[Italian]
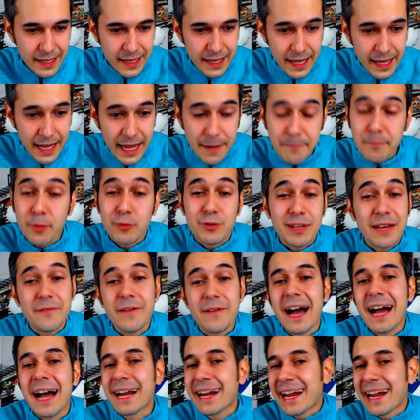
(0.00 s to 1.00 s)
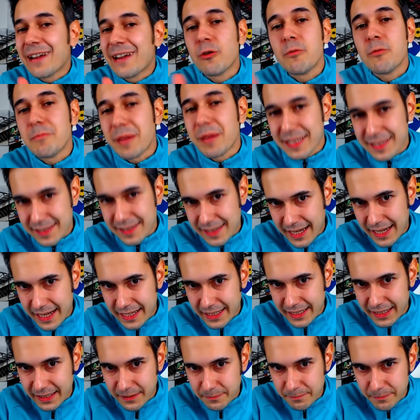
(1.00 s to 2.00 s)
e poteva anche non
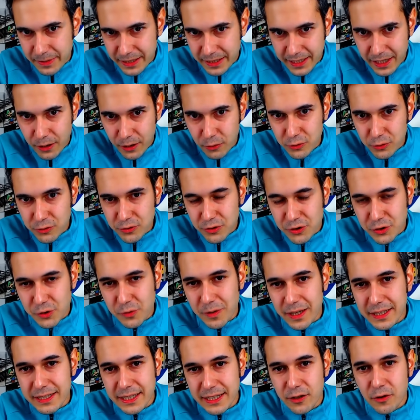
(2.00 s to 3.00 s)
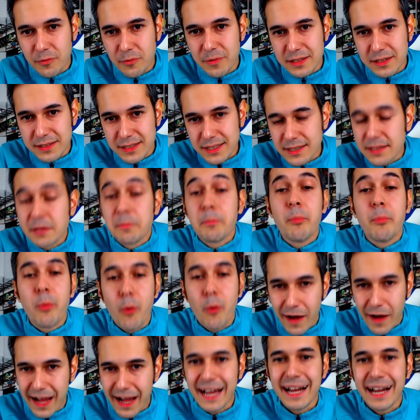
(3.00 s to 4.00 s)
bastare, perché contro squadre come il City
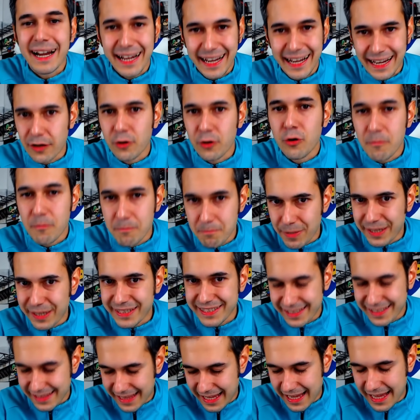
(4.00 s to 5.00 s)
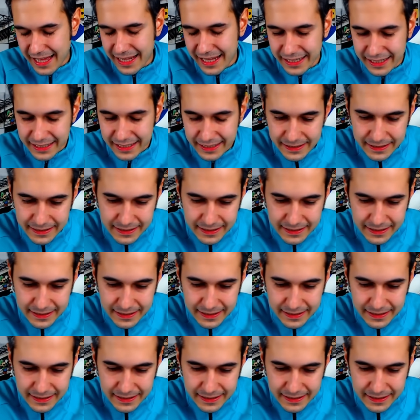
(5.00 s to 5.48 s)
può anche non bastare